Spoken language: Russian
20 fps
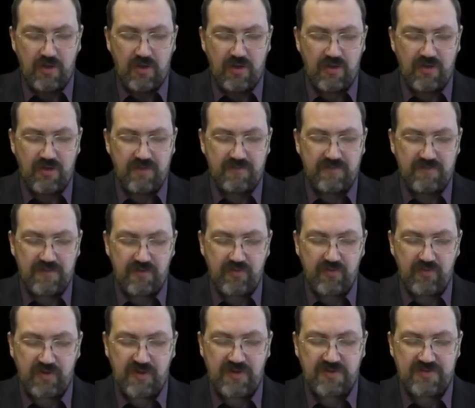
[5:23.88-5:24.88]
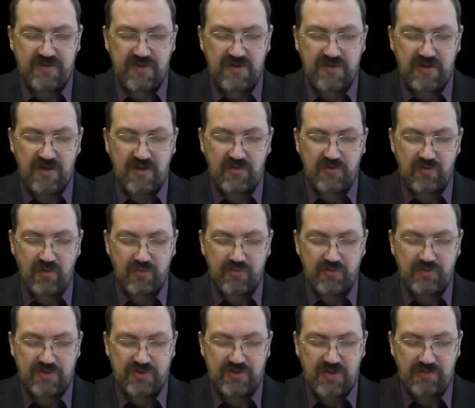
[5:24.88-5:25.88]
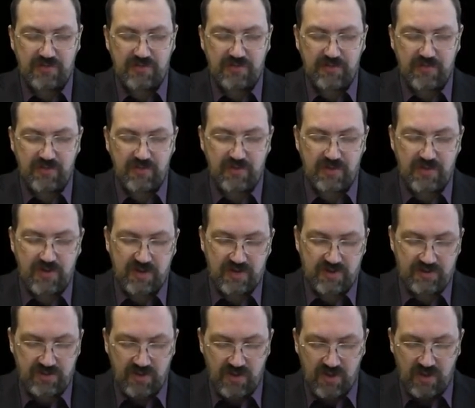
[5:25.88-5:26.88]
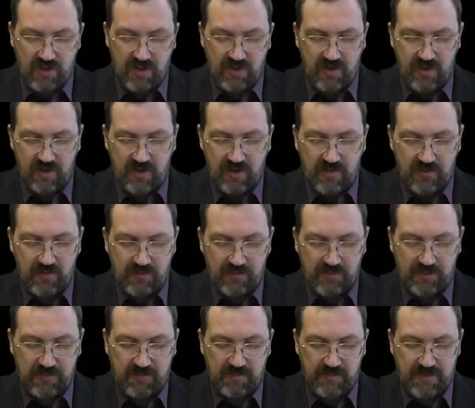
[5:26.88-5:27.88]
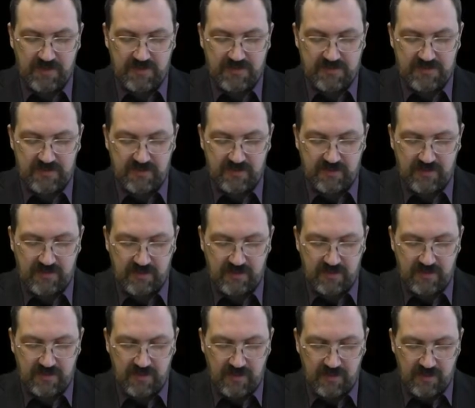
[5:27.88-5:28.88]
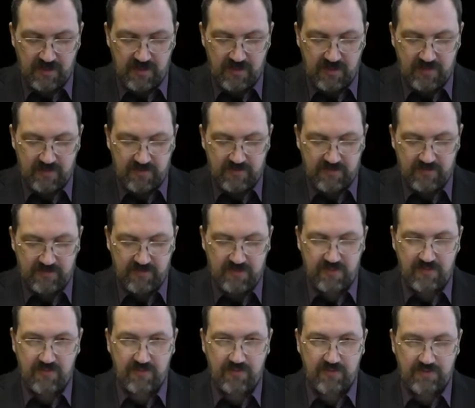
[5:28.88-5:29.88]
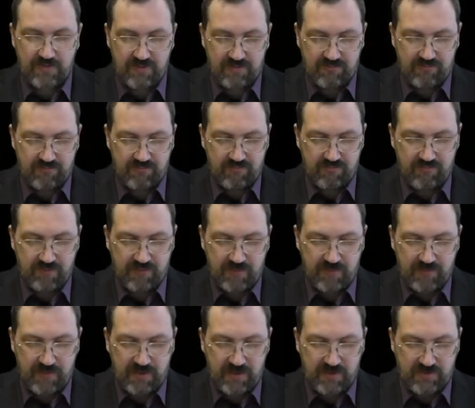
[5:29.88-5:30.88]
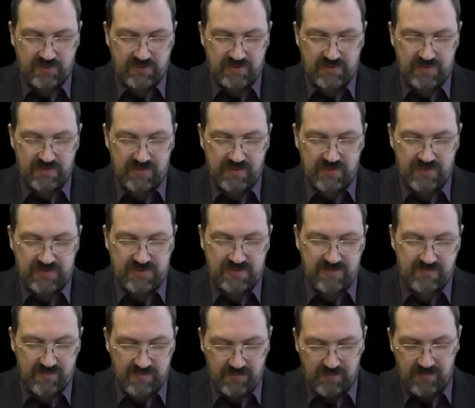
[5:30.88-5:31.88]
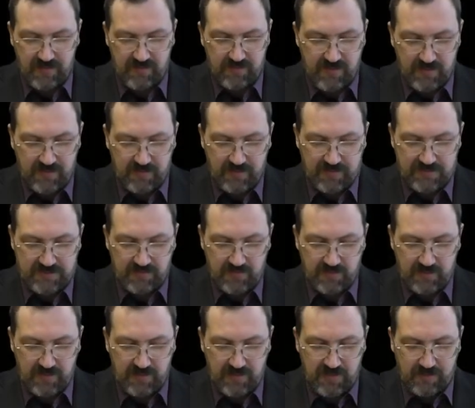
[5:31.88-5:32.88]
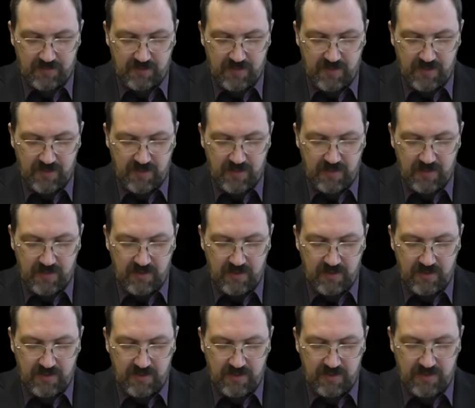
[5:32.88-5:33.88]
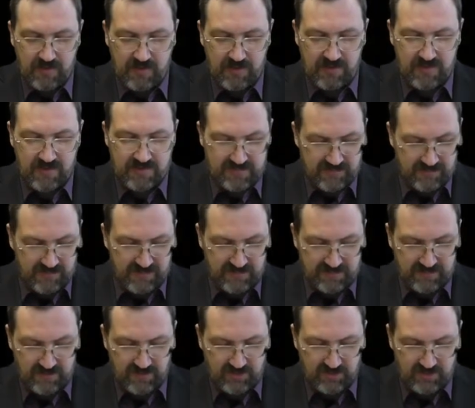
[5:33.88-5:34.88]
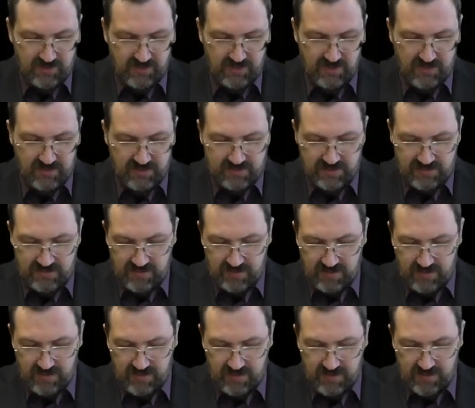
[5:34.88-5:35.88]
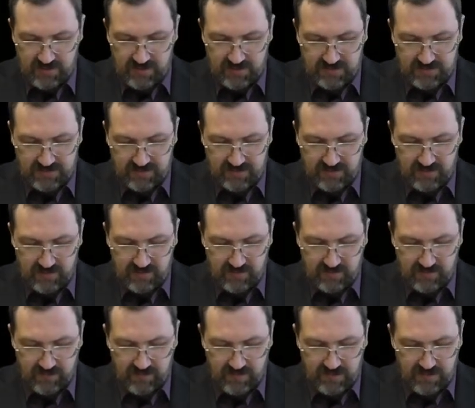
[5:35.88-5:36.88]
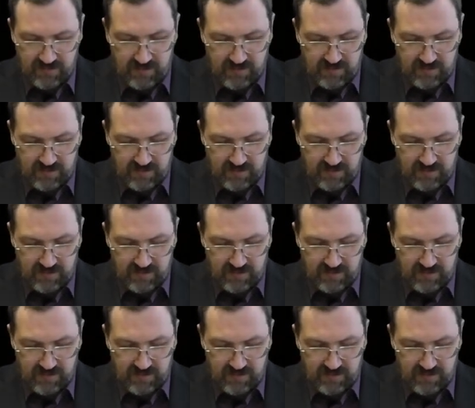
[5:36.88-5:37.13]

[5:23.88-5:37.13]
а, второй раз, когда о том же самом идет речь, а, употребляется артикль. Давайте вот такой очень, мне кажется, красивый пример посмотрим. А, известнейший текст из второго